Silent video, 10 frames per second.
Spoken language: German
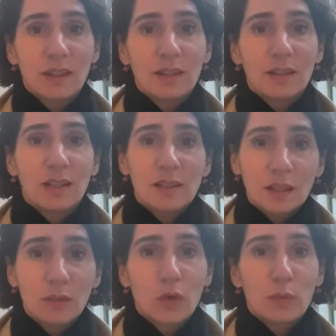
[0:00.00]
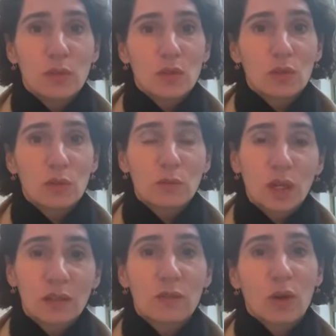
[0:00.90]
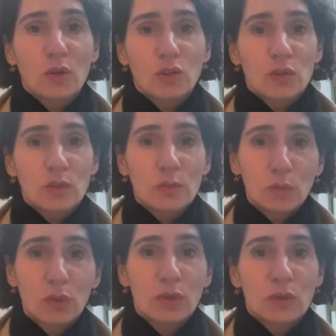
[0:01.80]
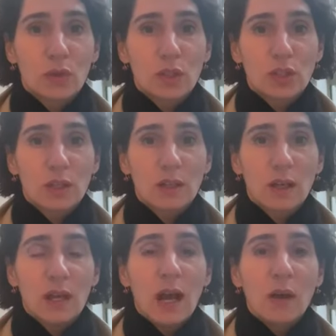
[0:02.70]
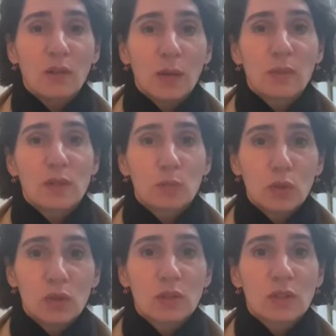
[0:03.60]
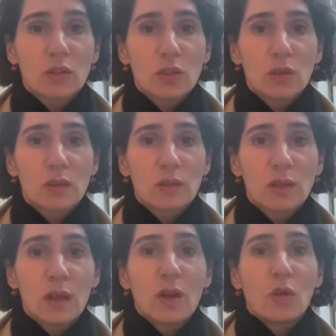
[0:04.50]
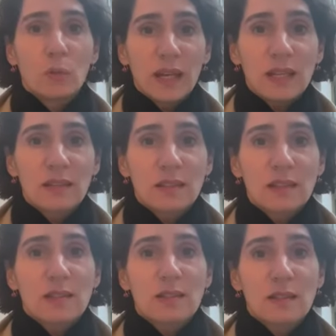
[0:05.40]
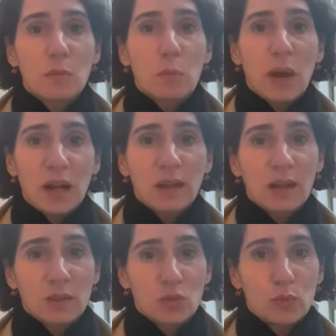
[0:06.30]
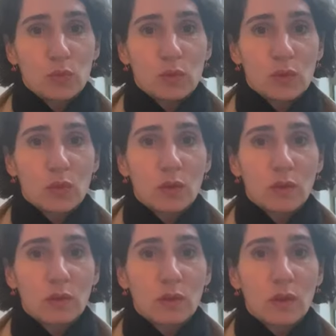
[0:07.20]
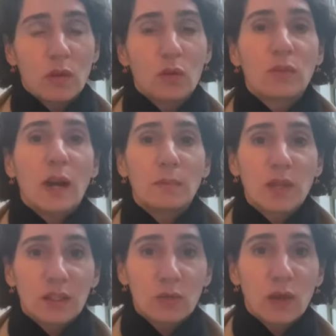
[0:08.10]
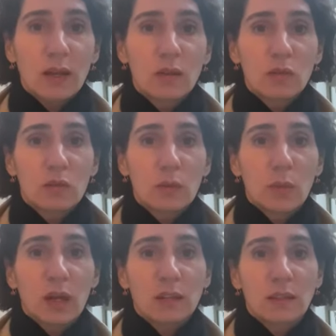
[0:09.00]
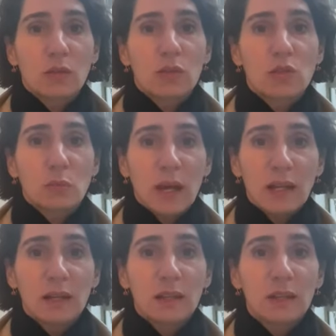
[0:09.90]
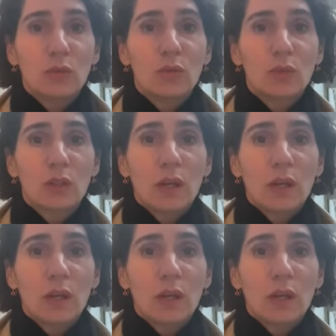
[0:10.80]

in der Tarifkommission, im Tarifausschuss, im Bundesvorstand. Aber wir haben das Bündnis geschlossen, um Geld in das System Bahn reinspülen zu können. Und wir haben Tarifverhandlungen im Bereich der Deutschen Bahn AG geführt